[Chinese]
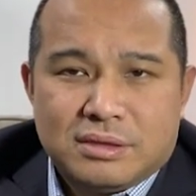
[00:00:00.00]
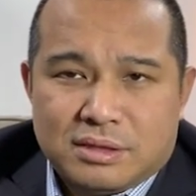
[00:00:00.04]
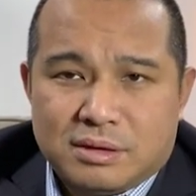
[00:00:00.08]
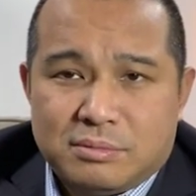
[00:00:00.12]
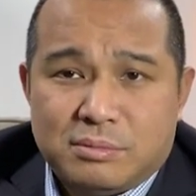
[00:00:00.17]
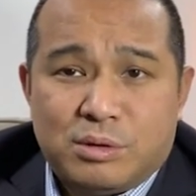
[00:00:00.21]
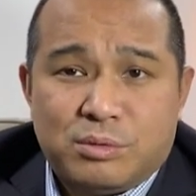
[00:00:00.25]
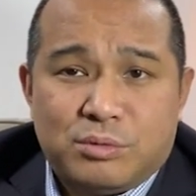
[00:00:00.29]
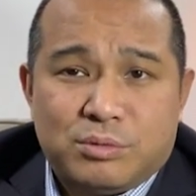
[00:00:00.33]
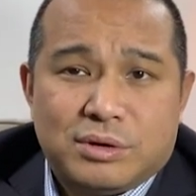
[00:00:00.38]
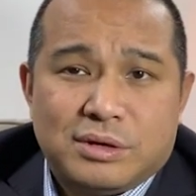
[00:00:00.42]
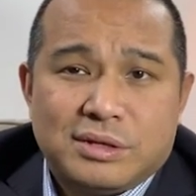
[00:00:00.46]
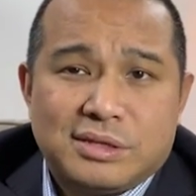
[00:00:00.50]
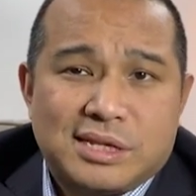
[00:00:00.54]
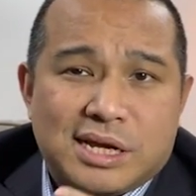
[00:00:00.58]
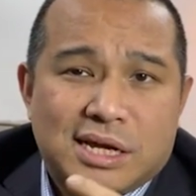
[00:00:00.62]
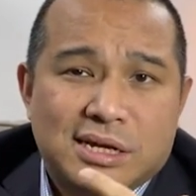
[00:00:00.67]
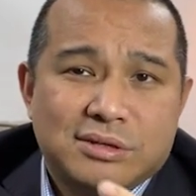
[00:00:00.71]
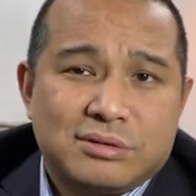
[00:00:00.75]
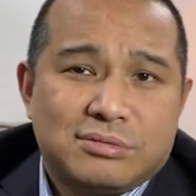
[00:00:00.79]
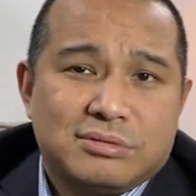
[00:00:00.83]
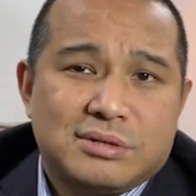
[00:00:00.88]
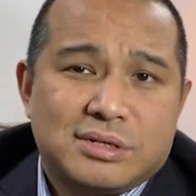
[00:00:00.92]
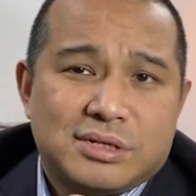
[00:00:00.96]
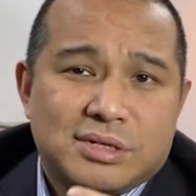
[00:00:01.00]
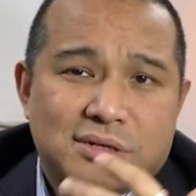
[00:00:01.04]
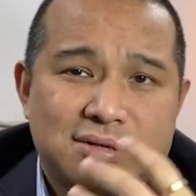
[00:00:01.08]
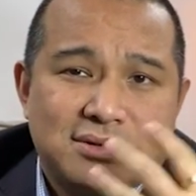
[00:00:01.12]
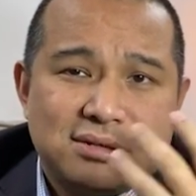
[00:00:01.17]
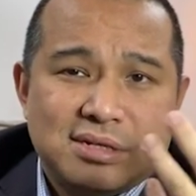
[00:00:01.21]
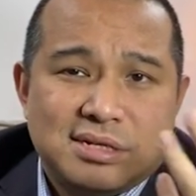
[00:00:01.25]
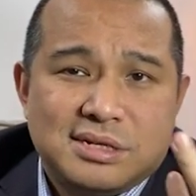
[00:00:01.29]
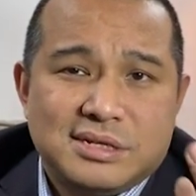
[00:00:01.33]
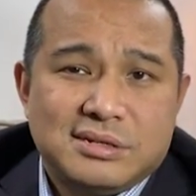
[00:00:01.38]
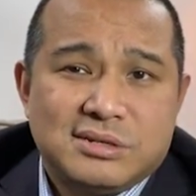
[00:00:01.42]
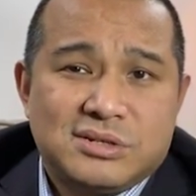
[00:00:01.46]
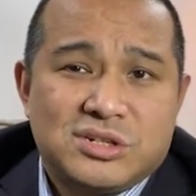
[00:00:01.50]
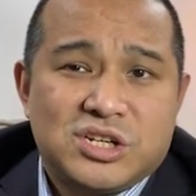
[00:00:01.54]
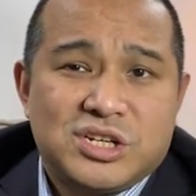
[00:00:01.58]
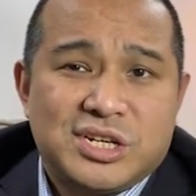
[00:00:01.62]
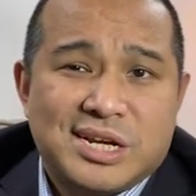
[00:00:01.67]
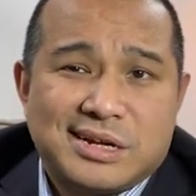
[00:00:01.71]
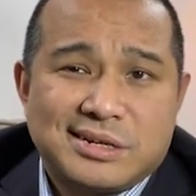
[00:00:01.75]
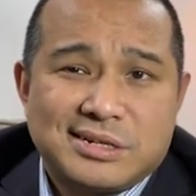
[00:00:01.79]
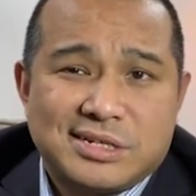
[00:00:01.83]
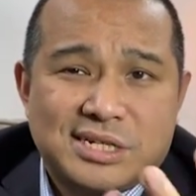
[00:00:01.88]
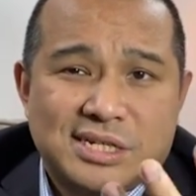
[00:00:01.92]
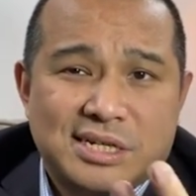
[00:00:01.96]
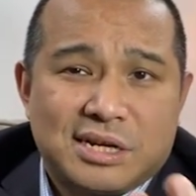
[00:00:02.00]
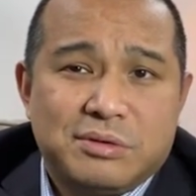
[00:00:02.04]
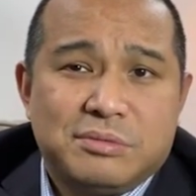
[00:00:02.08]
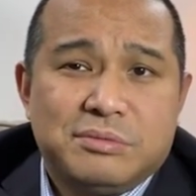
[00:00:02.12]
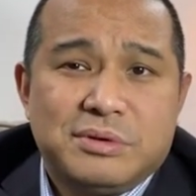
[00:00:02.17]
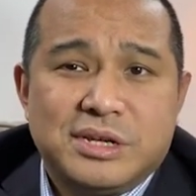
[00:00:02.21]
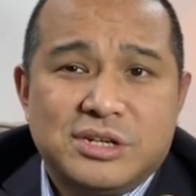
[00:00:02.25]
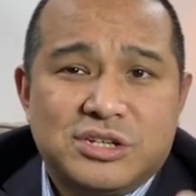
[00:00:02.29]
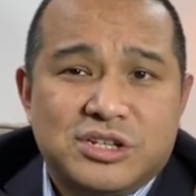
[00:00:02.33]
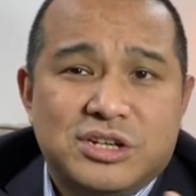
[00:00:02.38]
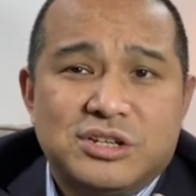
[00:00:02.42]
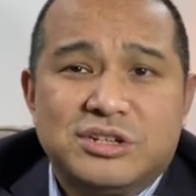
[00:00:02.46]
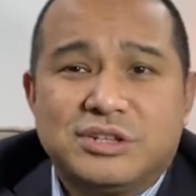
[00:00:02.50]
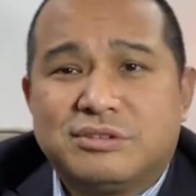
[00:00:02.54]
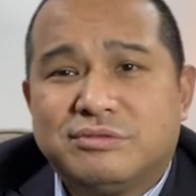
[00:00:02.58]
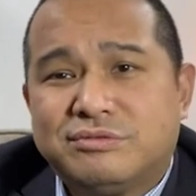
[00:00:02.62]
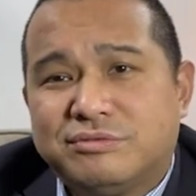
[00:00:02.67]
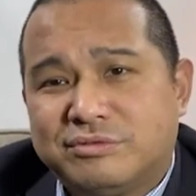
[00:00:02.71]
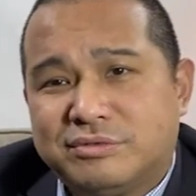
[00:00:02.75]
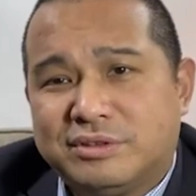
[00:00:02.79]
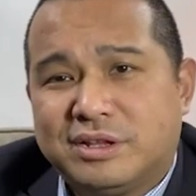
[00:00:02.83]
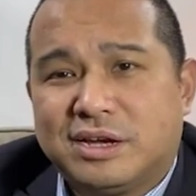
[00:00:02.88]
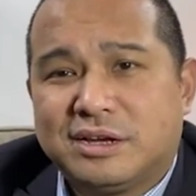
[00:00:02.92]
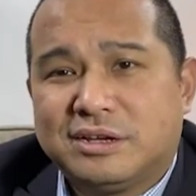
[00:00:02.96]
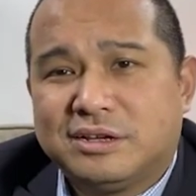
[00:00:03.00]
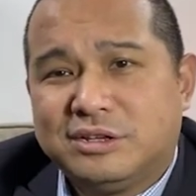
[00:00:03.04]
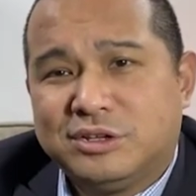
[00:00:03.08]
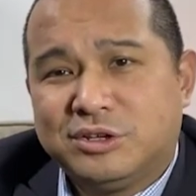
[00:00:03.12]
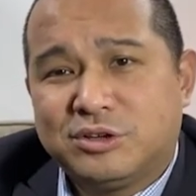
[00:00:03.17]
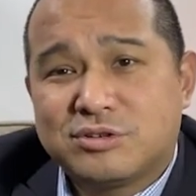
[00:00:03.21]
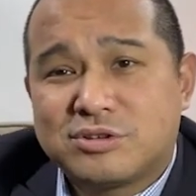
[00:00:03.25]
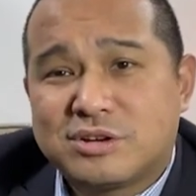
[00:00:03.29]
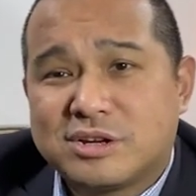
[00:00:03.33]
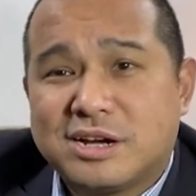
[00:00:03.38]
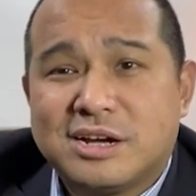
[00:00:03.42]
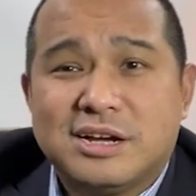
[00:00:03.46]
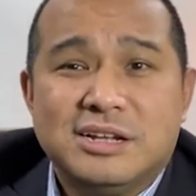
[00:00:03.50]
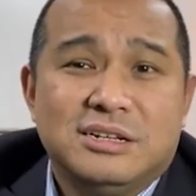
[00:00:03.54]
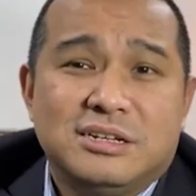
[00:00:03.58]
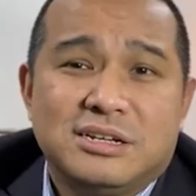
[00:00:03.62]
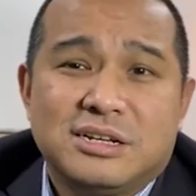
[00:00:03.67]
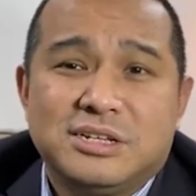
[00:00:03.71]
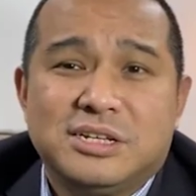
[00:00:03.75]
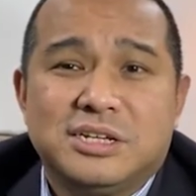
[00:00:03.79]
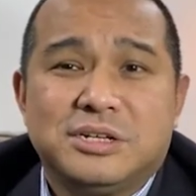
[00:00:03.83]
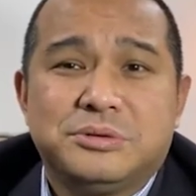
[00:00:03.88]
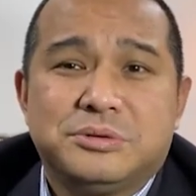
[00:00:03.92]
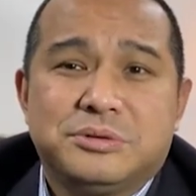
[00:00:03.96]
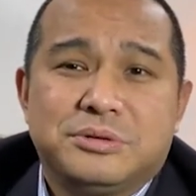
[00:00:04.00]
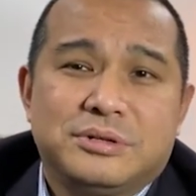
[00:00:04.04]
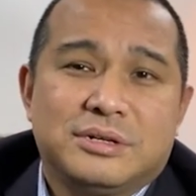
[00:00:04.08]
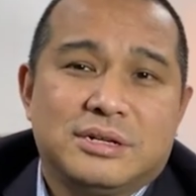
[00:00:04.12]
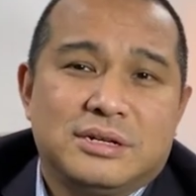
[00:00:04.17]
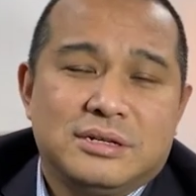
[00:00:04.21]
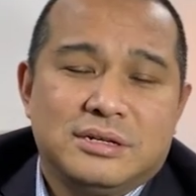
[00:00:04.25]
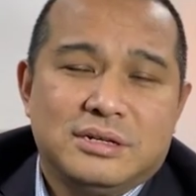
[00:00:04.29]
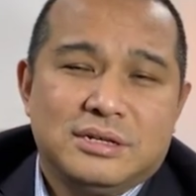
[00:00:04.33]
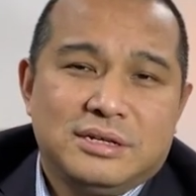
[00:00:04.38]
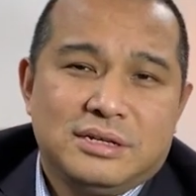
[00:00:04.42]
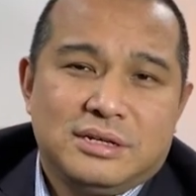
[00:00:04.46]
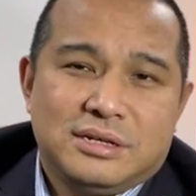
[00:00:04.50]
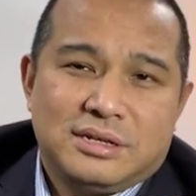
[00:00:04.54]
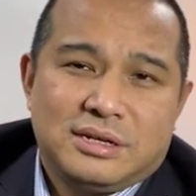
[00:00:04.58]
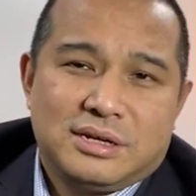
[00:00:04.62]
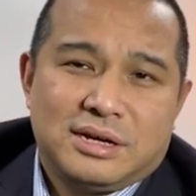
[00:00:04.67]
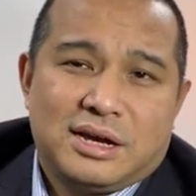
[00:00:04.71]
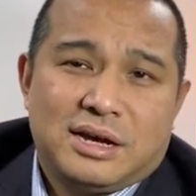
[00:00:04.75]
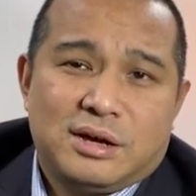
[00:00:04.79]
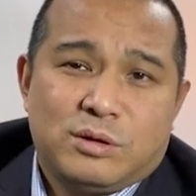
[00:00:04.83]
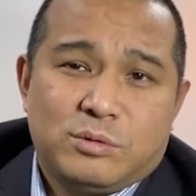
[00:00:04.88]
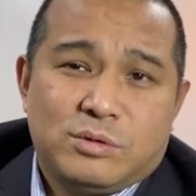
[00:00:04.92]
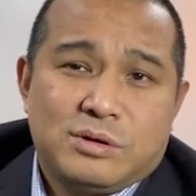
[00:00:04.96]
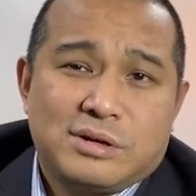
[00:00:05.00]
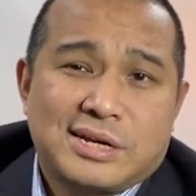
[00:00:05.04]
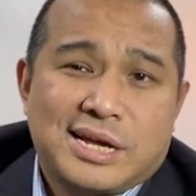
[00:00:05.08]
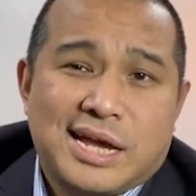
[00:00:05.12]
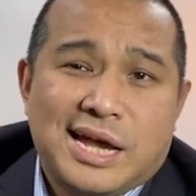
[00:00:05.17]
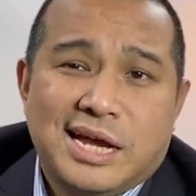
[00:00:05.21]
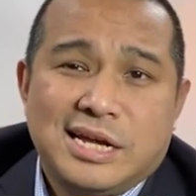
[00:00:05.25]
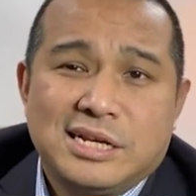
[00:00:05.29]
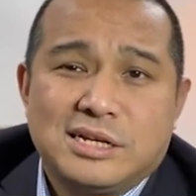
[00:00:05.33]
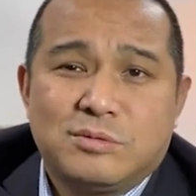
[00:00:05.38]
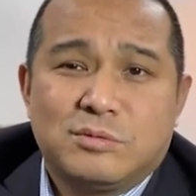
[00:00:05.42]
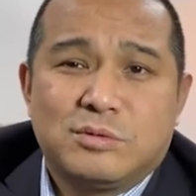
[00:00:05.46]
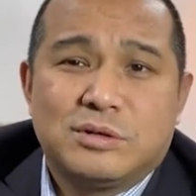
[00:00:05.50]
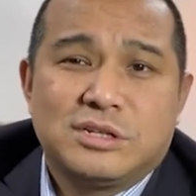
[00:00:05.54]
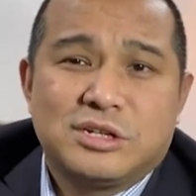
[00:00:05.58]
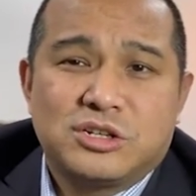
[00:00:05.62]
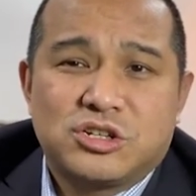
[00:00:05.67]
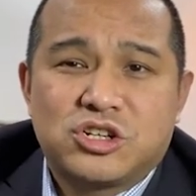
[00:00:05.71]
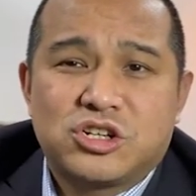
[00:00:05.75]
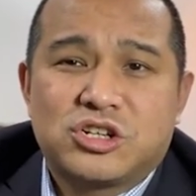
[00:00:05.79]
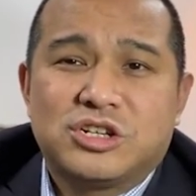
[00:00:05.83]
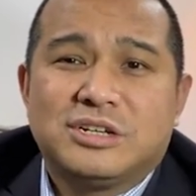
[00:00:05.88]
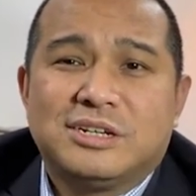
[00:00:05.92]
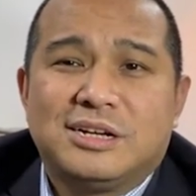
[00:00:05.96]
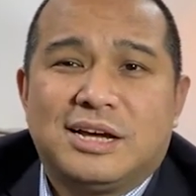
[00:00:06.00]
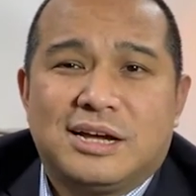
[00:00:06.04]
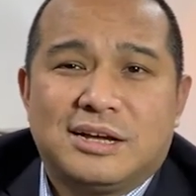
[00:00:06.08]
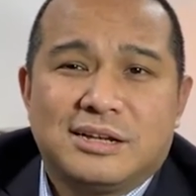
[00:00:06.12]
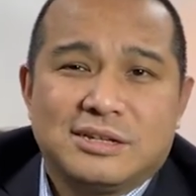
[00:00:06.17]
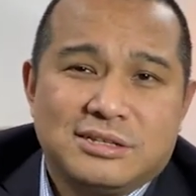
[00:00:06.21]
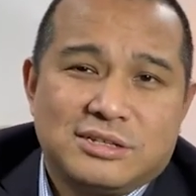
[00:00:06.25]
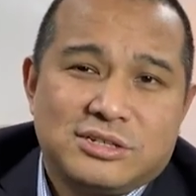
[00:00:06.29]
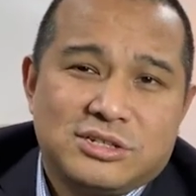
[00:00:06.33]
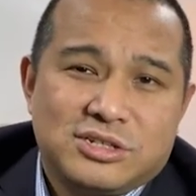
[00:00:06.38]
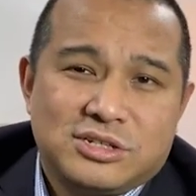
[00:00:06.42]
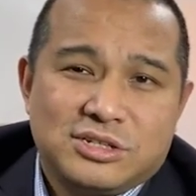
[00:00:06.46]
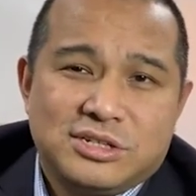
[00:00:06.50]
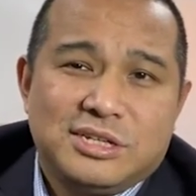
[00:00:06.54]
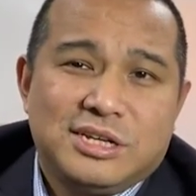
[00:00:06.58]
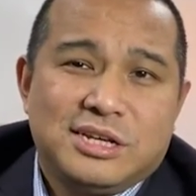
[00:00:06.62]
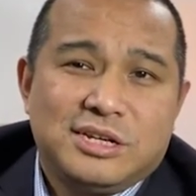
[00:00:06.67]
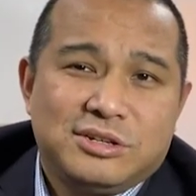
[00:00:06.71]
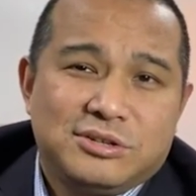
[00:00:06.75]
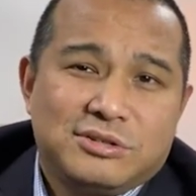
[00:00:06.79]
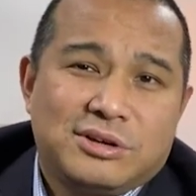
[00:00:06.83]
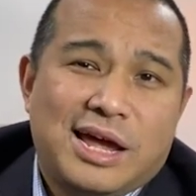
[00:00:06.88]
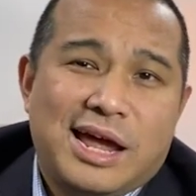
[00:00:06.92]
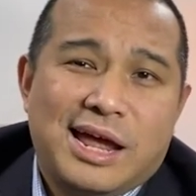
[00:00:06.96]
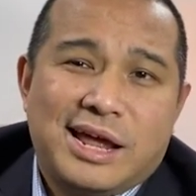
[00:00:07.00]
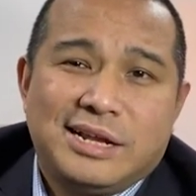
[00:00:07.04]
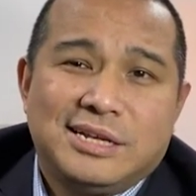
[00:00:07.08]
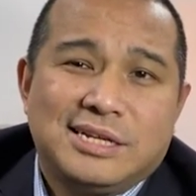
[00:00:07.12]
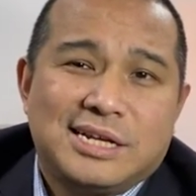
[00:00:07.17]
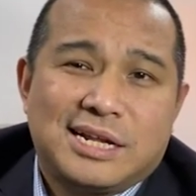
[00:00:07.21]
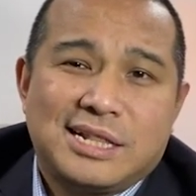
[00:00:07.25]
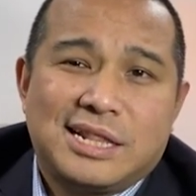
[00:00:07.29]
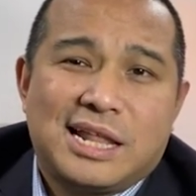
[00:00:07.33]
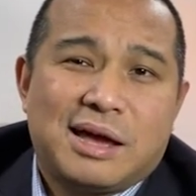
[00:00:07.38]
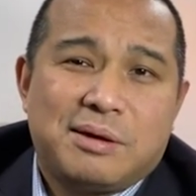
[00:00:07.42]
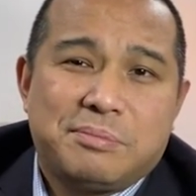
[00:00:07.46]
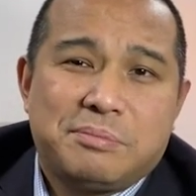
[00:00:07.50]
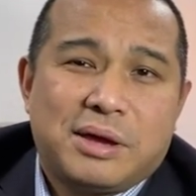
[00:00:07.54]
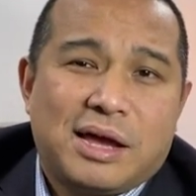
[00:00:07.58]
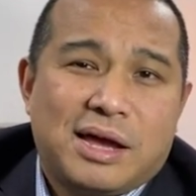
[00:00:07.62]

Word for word: 那么我当初的时候经浙江省委省政府呢，又是横着进去的，啊，我开着我的车啊，直接就按一下喇